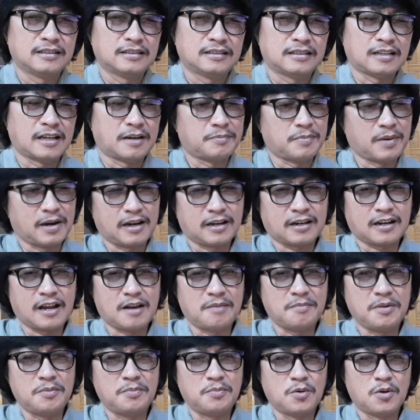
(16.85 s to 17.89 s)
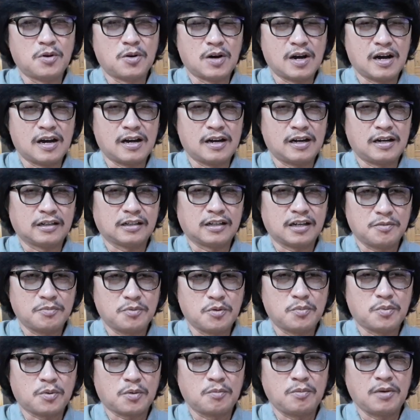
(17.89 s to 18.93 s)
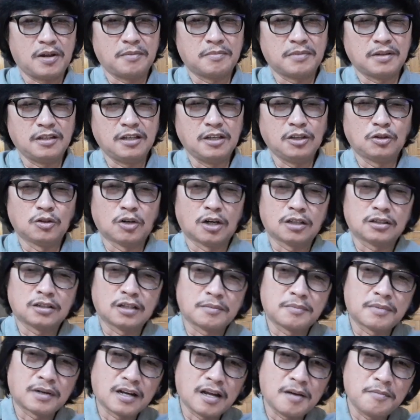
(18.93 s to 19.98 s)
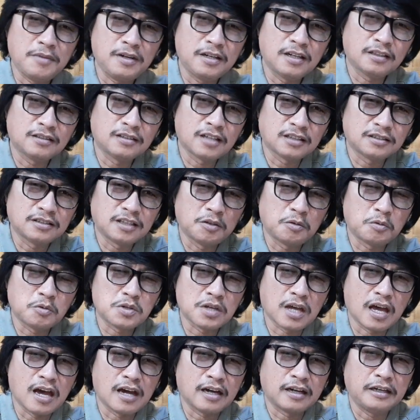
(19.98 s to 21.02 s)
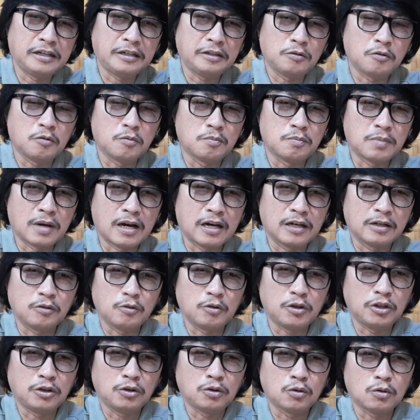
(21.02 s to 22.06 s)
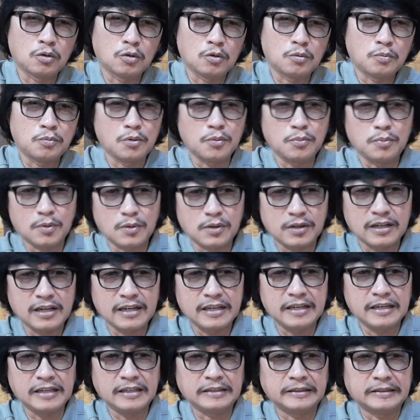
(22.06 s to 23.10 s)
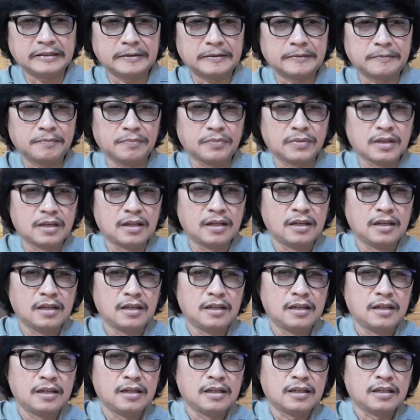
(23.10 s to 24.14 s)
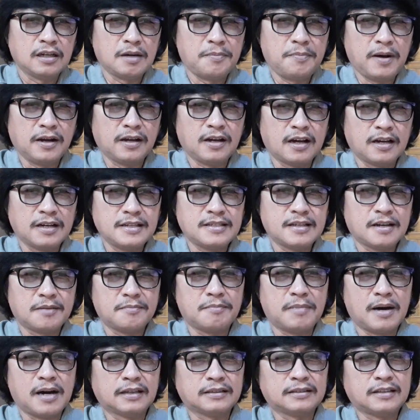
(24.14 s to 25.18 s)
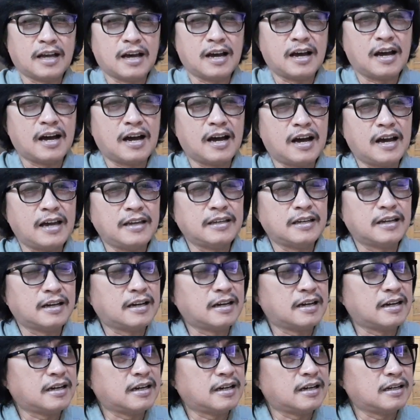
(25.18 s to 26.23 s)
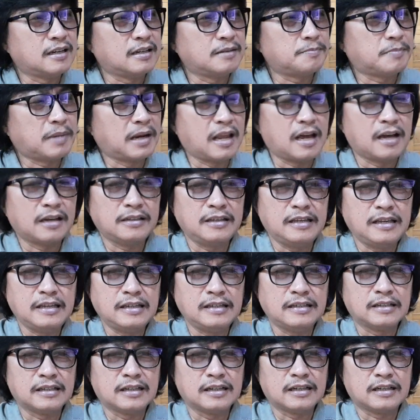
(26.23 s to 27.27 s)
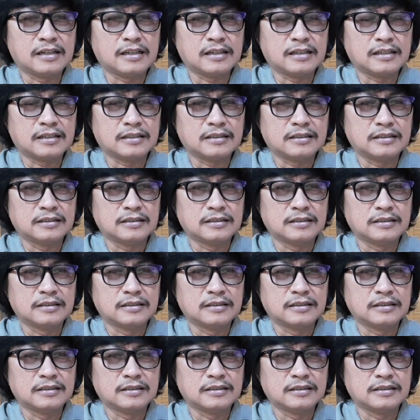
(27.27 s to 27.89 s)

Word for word: Napakarami po ang nagpuproblema dito at ang marami nagtatanong sa akin kung paano ito pupurgahin. Kapag ang isang bata ay uh, palaging uh,